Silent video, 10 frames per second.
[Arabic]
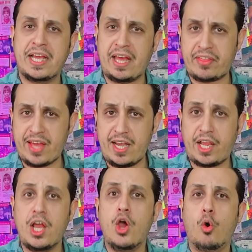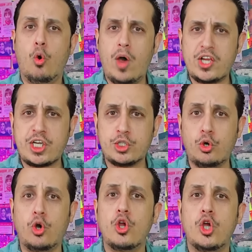كذلك
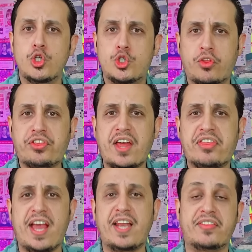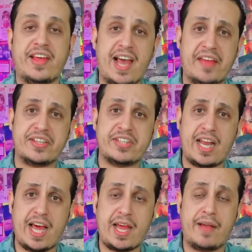وجدوا جثه ثالثه هذا
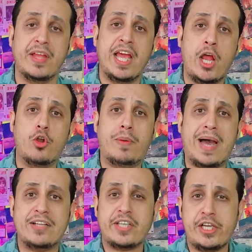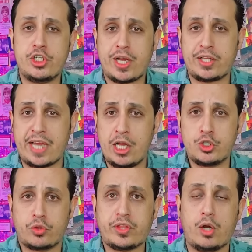دلاله انه بعد ايجاد
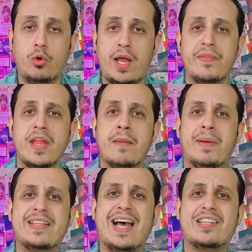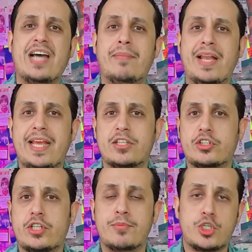الجثه الاولى بدات
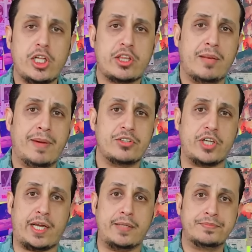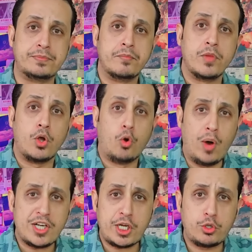عمليه تمشيط للمنطقه
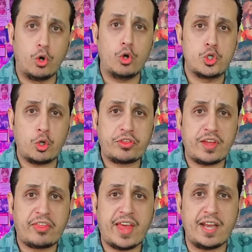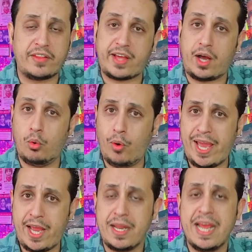وجدوا جثة ثالثة
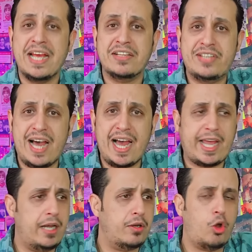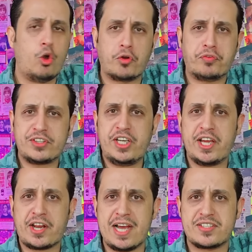وين داخل غرفة
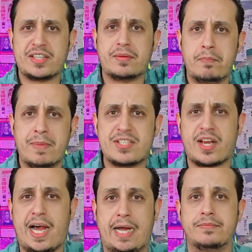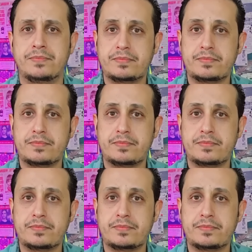حراسة مزرعة